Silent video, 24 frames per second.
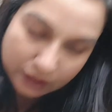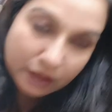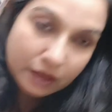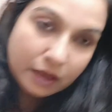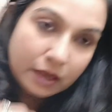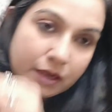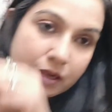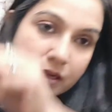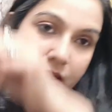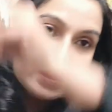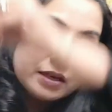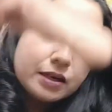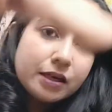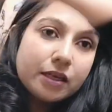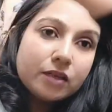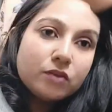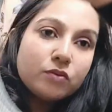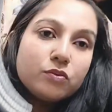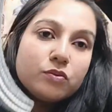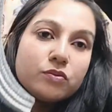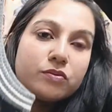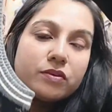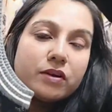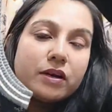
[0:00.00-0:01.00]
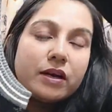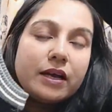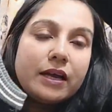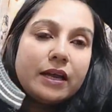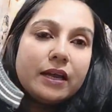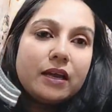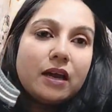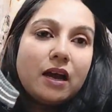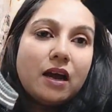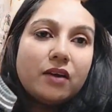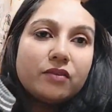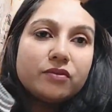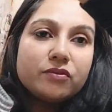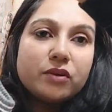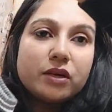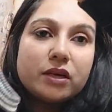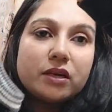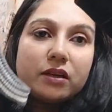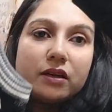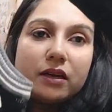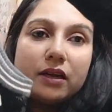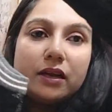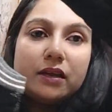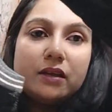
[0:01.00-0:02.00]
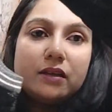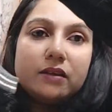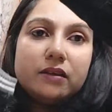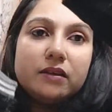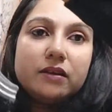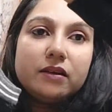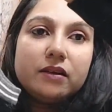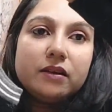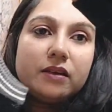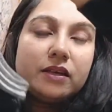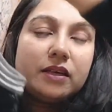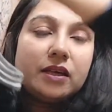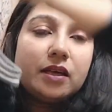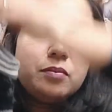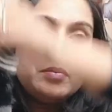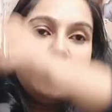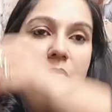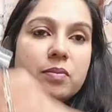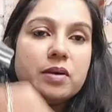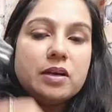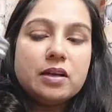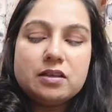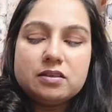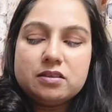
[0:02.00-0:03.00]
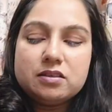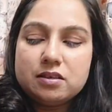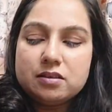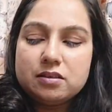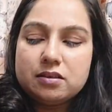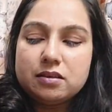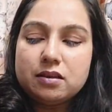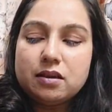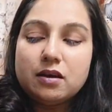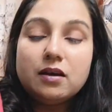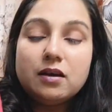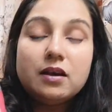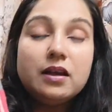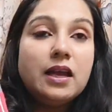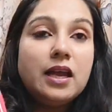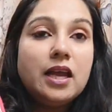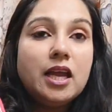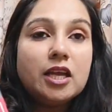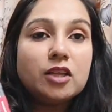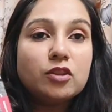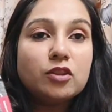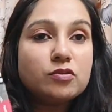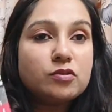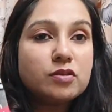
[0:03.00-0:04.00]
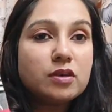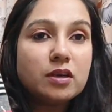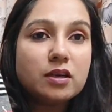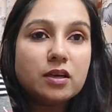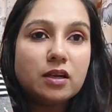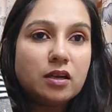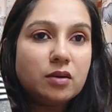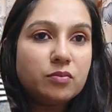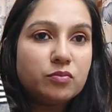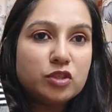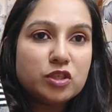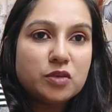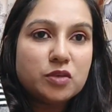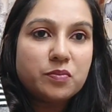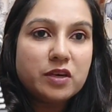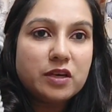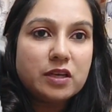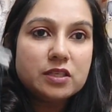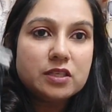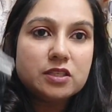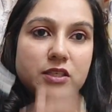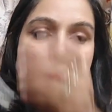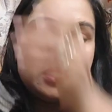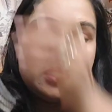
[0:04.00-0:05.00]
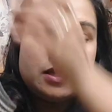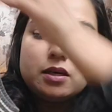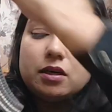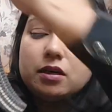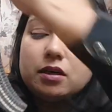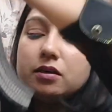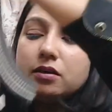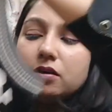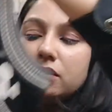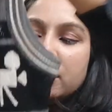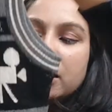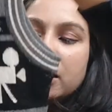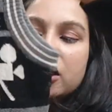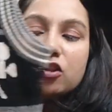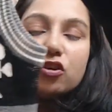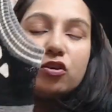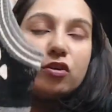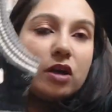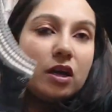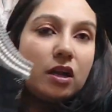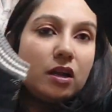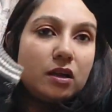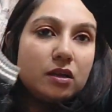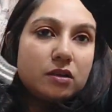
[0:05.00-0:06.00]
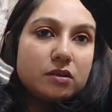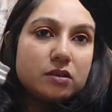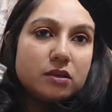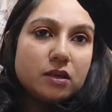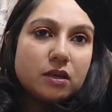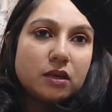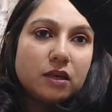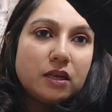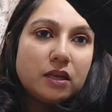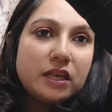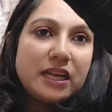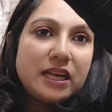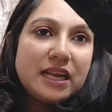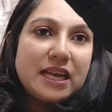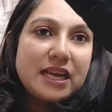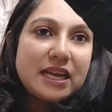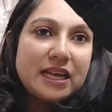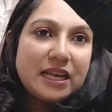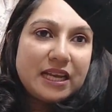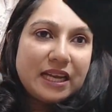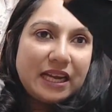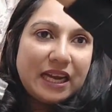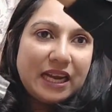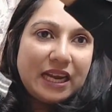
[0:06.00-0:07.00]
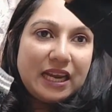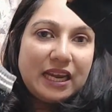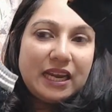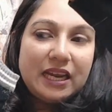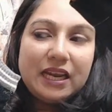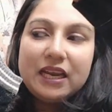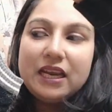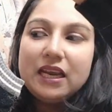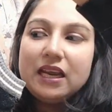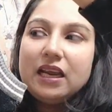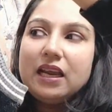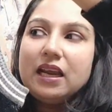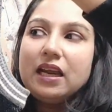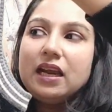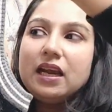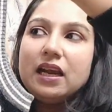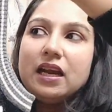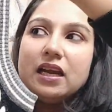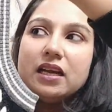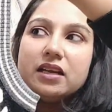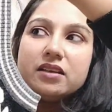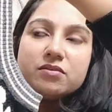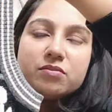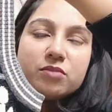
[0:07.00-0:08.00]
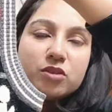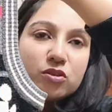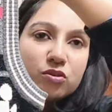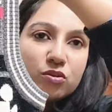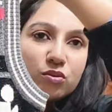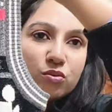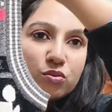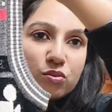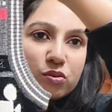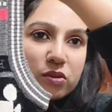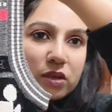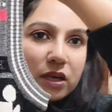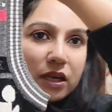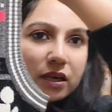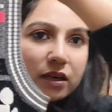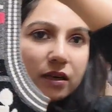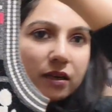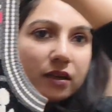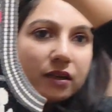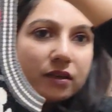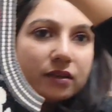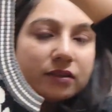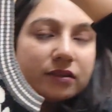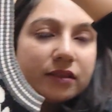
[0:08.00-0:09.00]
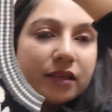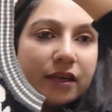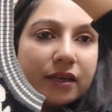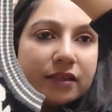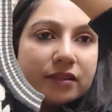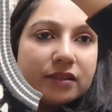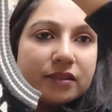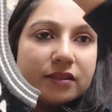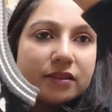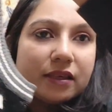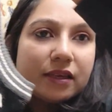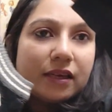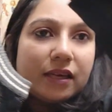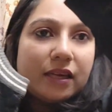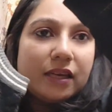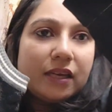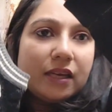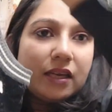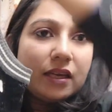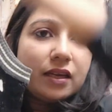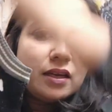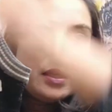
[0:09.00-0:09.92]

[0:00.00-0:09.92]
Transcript: एंड ये दूसरा एक हाफ स्वेटर है ये भी बड़ा अच्छा सा था एक तो इसका कलर मुझे बड़ा अच्छा लगा एक तो अलग सा कलर है ग्रे एंड इसमें जो दूसरे कलर्स हैं जैसे कि ये